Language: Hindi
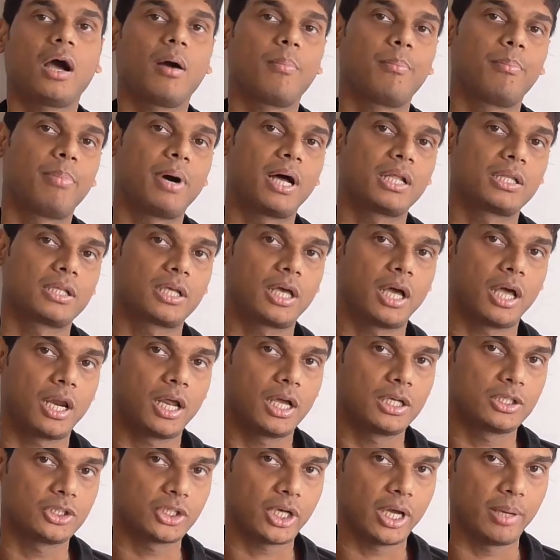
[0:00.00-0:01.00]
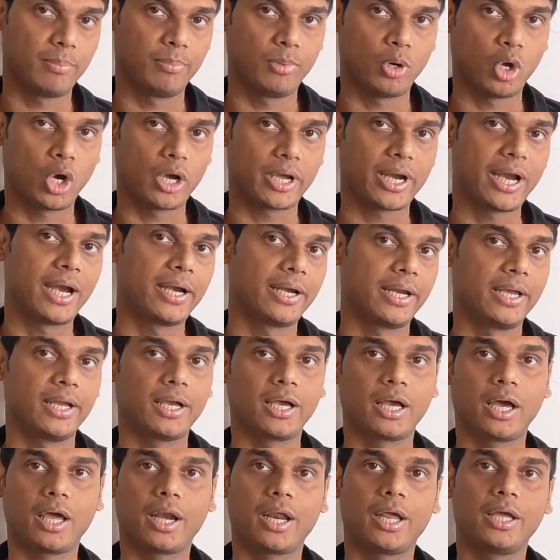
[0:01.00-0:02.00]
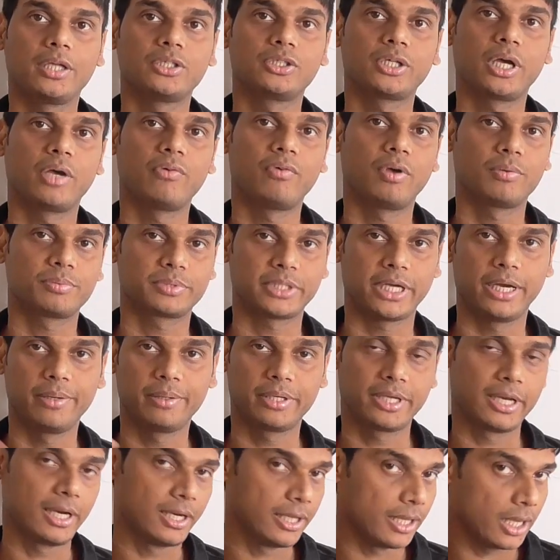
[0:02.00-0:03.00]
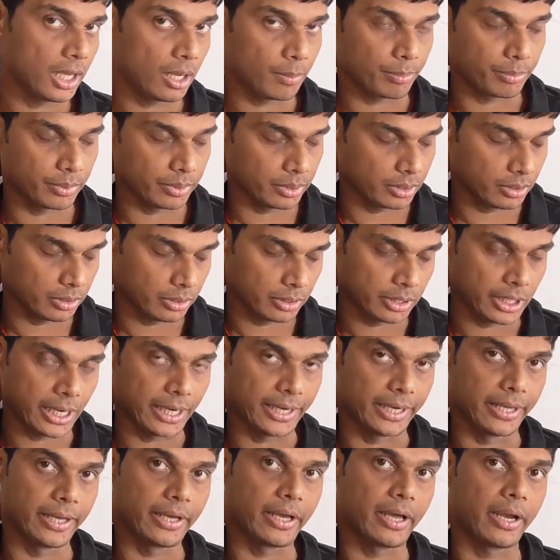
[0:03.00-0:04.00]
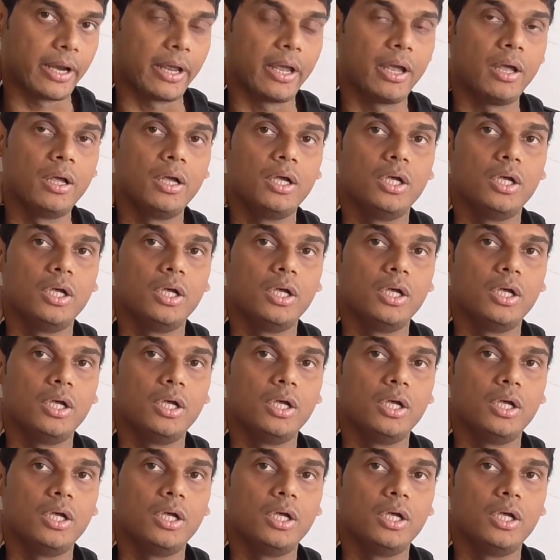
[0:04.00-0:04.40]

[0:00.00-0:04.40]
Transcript: आप बात करें चाहे ब्लॉग राइटिंग करें चाहे वेबसाइट के लिए आप राइटिंग करें